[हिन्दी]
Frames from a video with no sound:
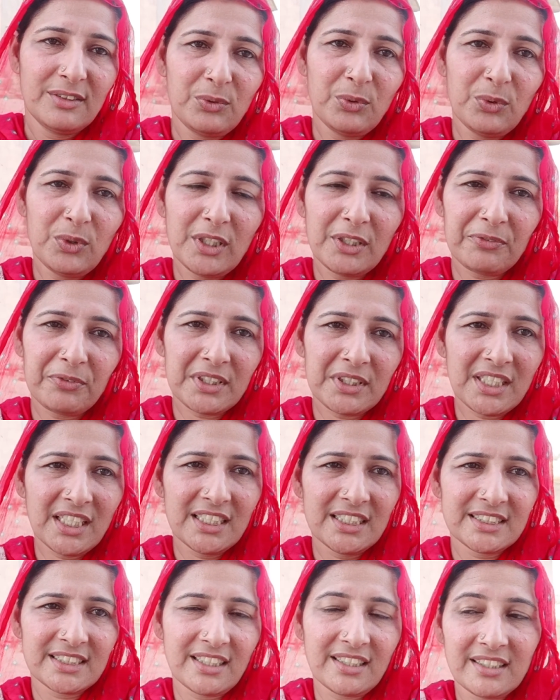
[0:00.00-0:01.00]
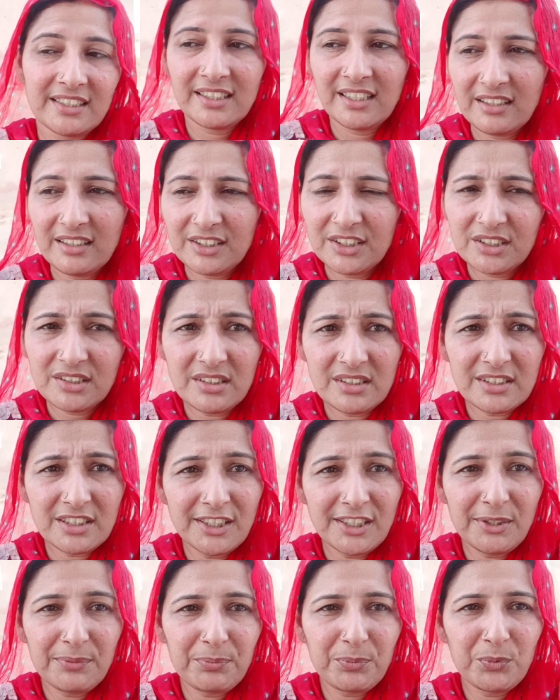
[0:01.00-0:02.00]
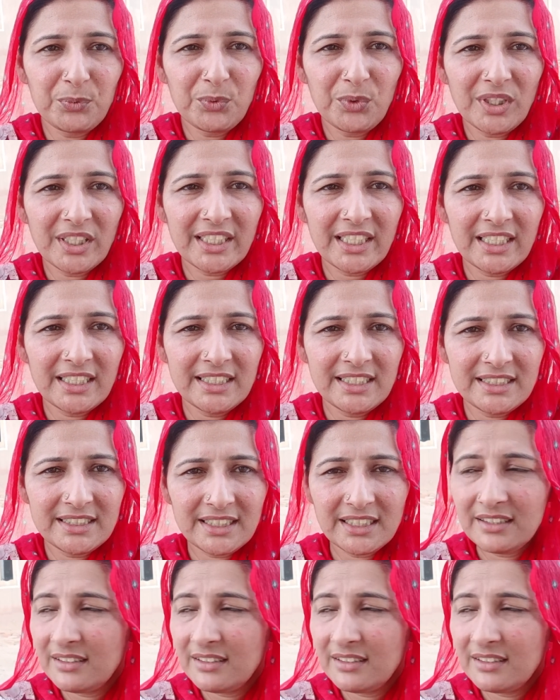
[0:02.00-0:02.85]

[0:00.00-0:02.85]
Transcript: कूलर पंखा ही चल गया इतनी ठंडी पून लगे नीचे